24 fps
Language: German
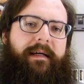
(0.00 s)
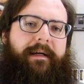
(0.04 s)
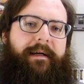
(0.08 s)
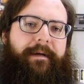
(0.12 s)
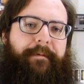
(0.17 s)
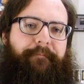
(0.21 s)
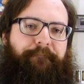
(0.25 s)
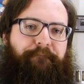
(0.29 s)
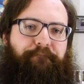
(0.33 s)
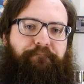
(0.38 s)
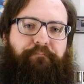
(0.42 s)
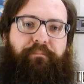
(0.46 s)

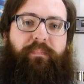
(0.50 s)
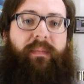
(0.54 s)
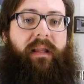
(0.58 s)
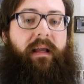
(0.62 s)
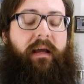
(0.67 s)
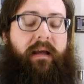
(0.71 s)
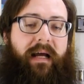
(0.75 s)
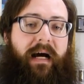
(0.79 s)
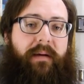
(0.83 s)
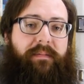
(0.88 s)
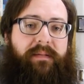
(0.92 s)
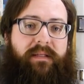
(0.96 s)
Ähm,
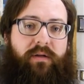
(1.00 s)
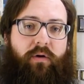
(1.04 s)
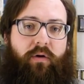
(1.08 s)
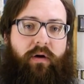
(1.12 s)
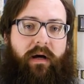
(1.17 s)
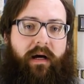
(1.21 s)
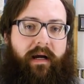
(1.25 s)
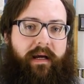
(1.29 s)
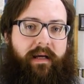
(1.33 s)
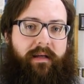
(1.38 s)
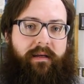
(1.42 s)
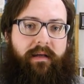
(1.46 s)
Gab es
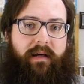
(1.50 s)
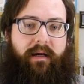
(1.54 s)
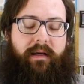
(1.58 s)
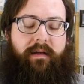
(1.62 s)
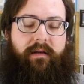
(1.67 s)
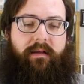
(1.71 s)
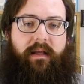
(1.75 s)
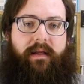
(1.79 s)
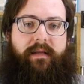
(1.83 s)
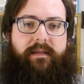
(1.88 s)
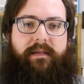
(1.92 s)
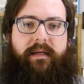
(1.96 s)
noch ein,
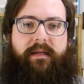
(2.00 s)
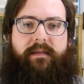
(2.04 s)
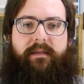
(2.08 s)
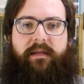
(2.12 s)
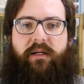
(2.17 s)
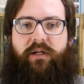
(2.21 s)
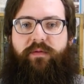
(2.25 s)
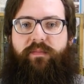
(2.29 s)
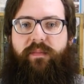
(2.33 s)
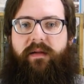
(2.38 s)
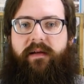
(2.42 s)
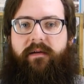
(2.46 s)
ein kleines
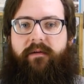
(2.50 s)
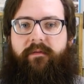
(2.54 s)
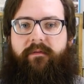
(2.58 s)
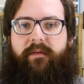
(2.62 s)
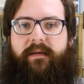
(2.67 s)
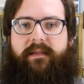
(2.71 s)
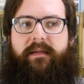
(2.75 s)
Extraspiel,